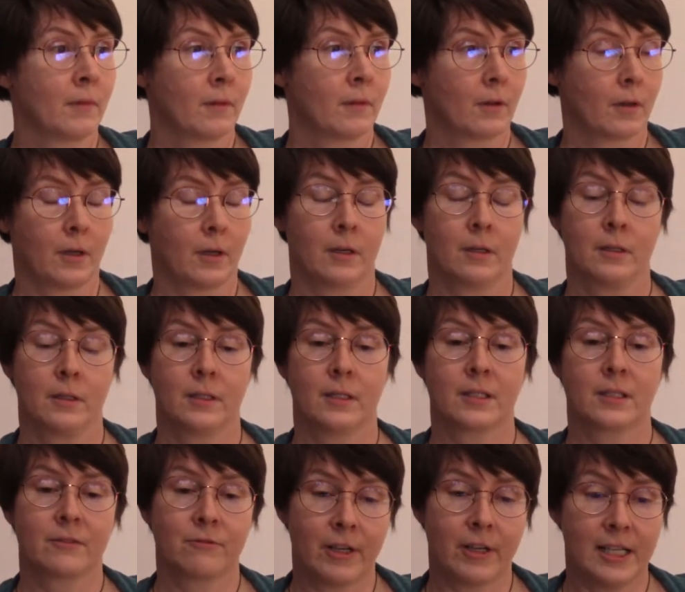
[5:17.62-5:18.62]
Ja?
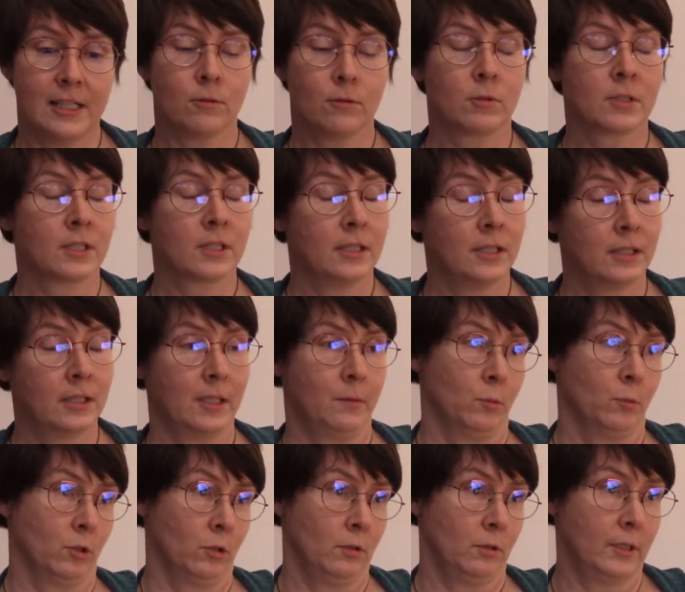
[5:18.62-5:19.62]
Es fällt uns nicht
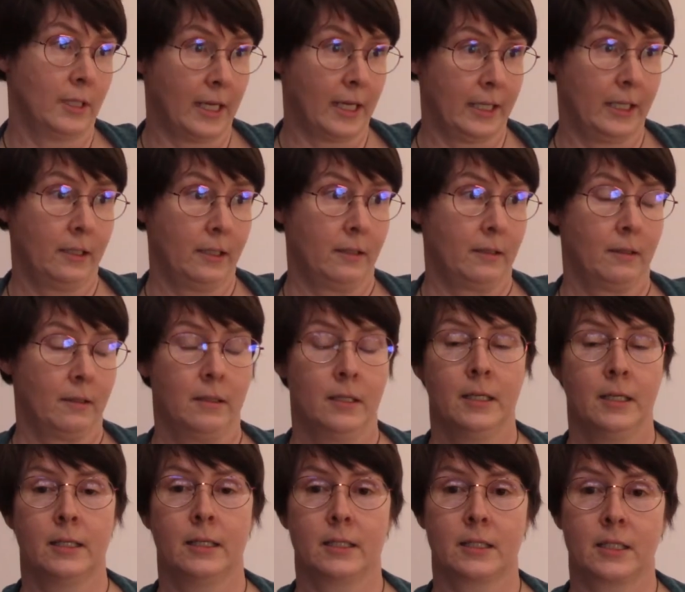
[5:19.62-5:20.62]
immer leicht,
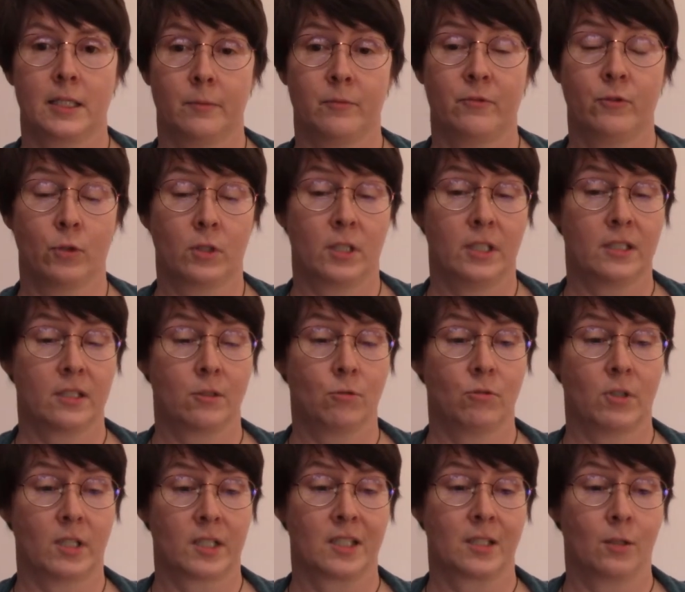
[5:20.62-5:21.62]
es gibt wirklich
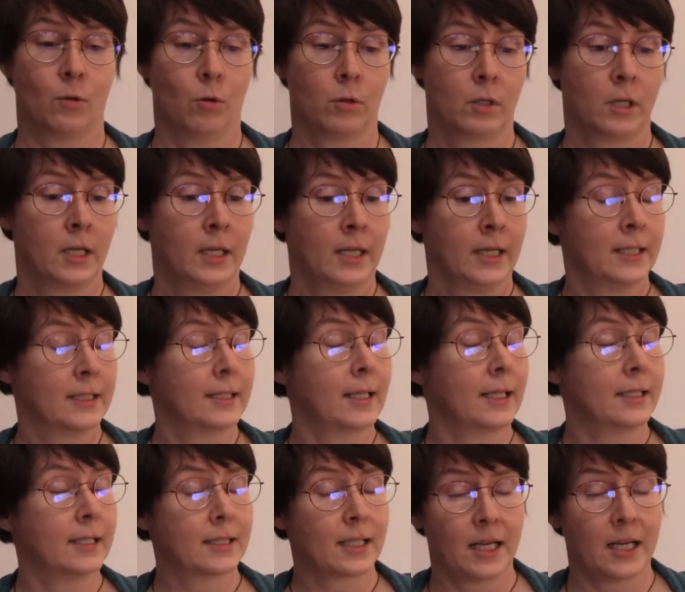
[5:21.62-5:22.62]
Situationen, da
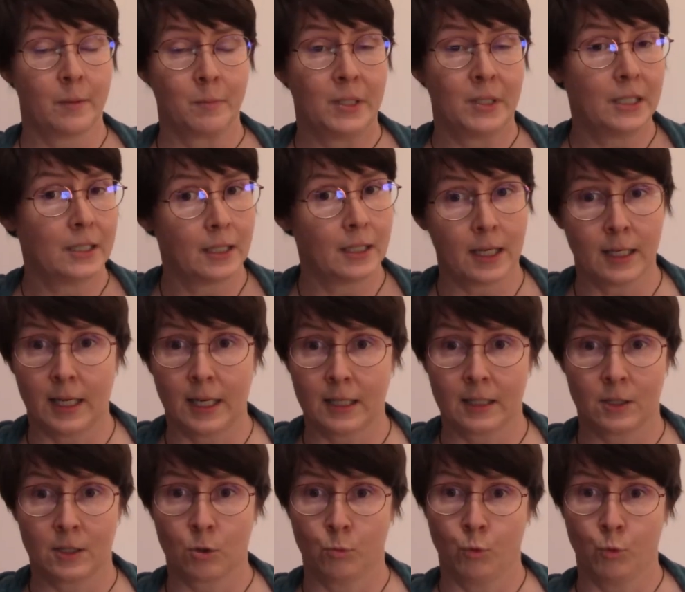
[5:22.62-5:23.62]
ist einem nicht nach
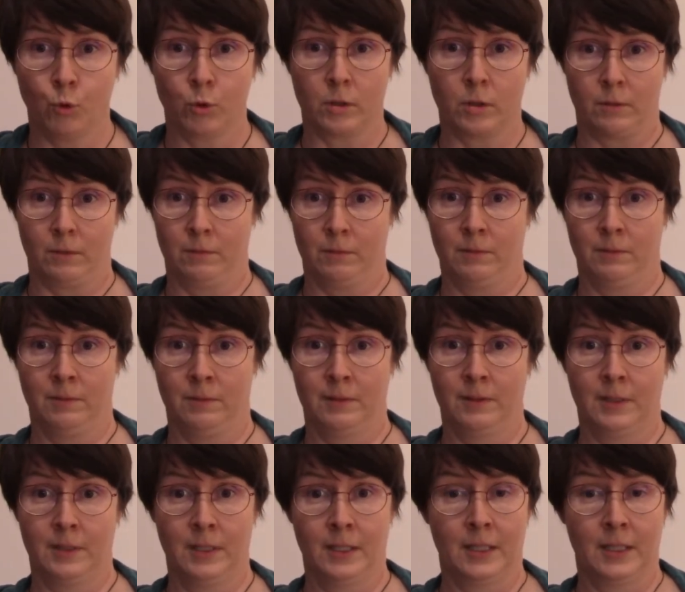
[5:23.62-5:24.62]
Lachen zumute.
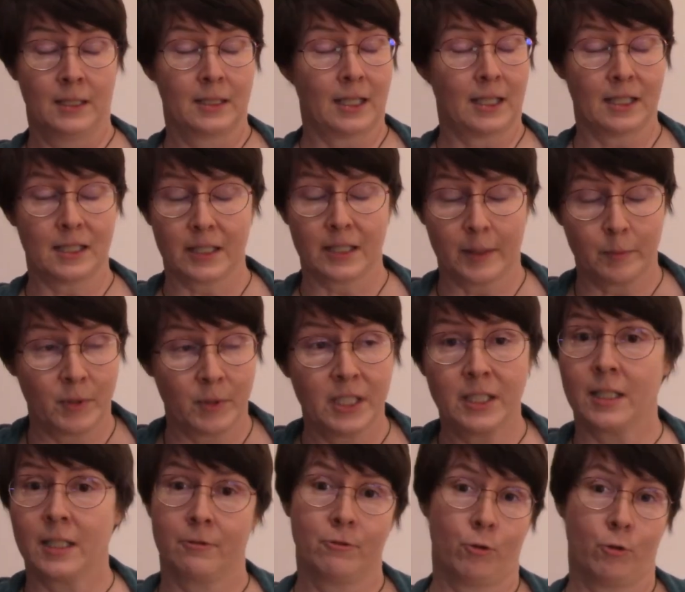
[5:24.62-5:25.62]
Da ist einem nicht
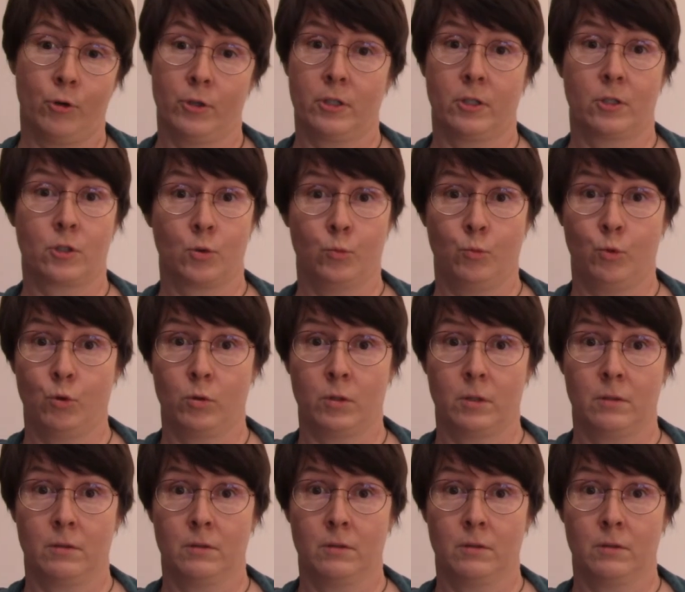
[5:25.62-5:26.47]
nach Freude zumute.